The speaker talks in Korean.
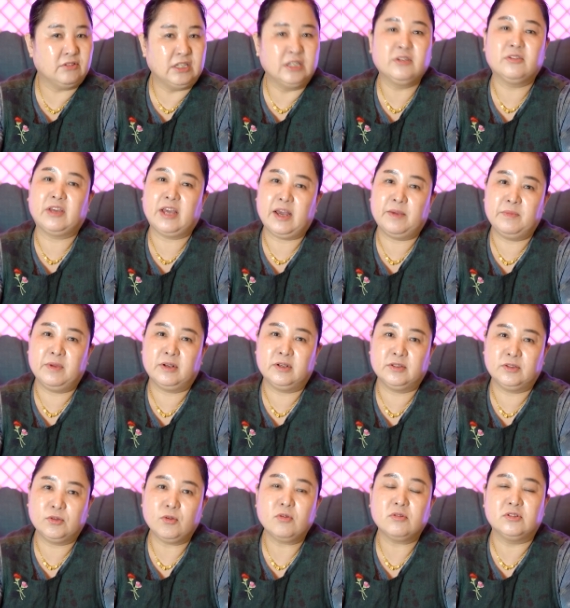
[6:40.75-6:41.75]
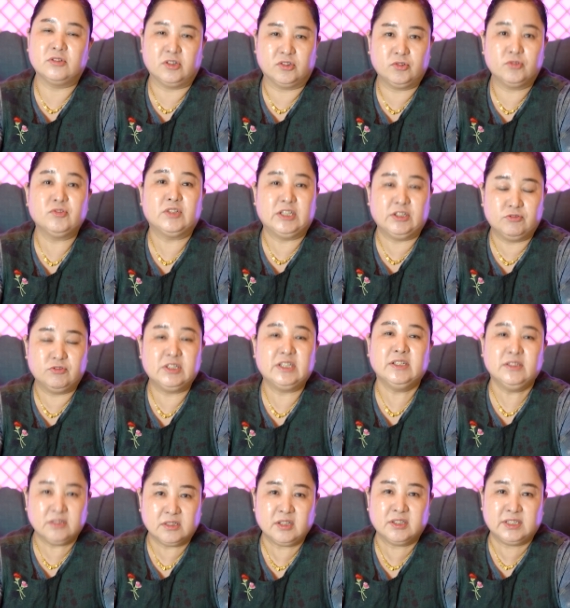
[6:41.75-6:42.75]
이렇게 하면은 또 그것도 기운이
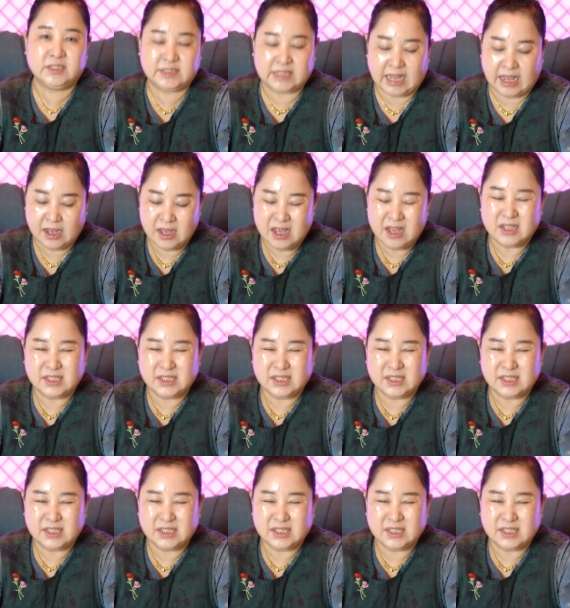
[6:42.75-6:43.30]
흩어진다.